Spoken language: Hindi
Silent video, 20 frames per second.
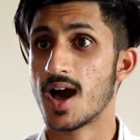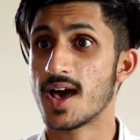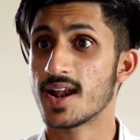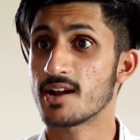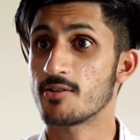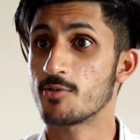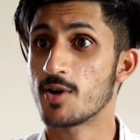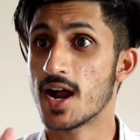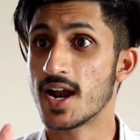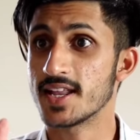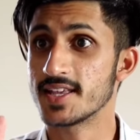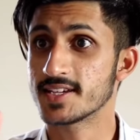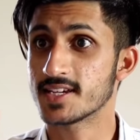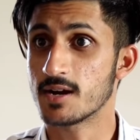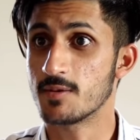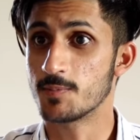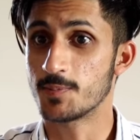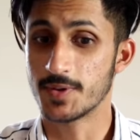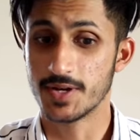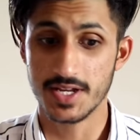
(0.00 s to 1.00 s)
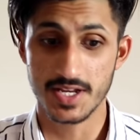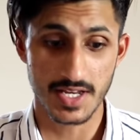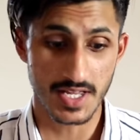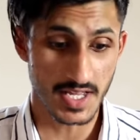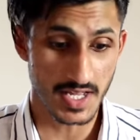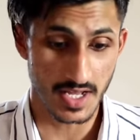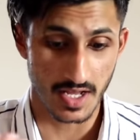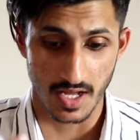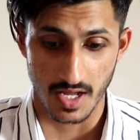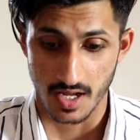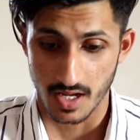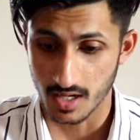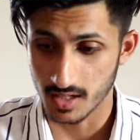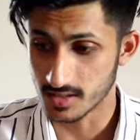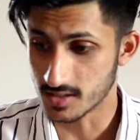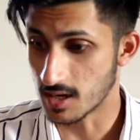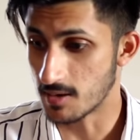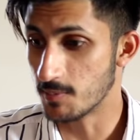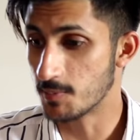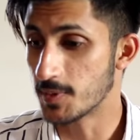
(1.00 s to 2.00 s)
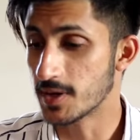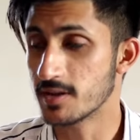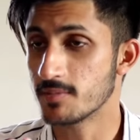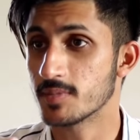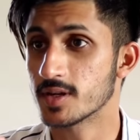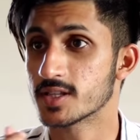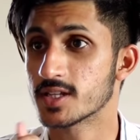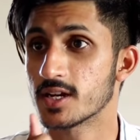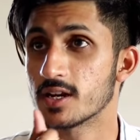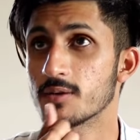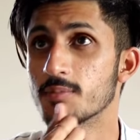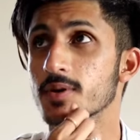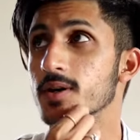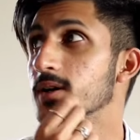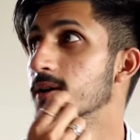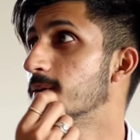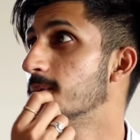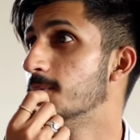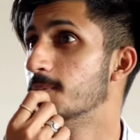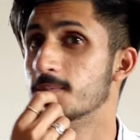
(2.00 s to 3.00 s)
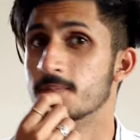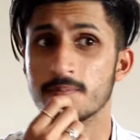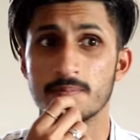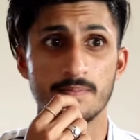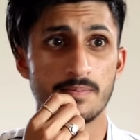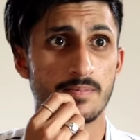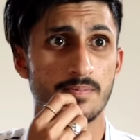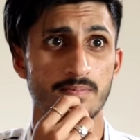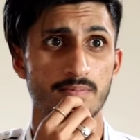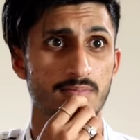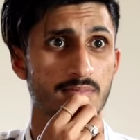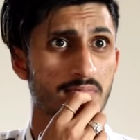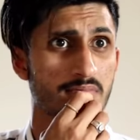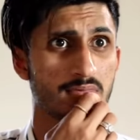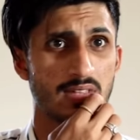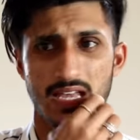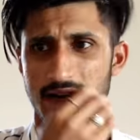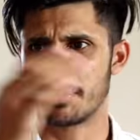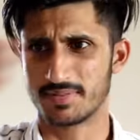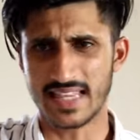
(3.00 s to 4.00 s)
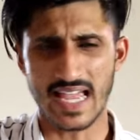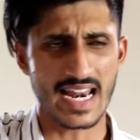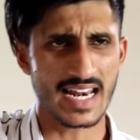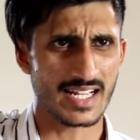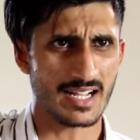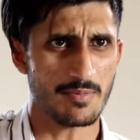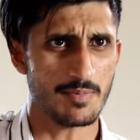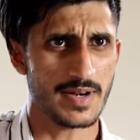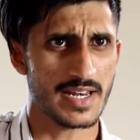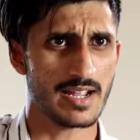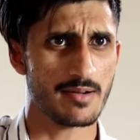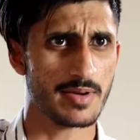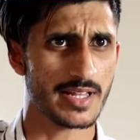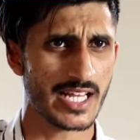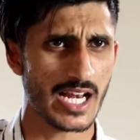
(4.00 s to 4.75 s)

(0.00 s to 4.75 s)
अरे वाली कंपनी नहीं कंपनी मतलब अरे बता ना कंपनी का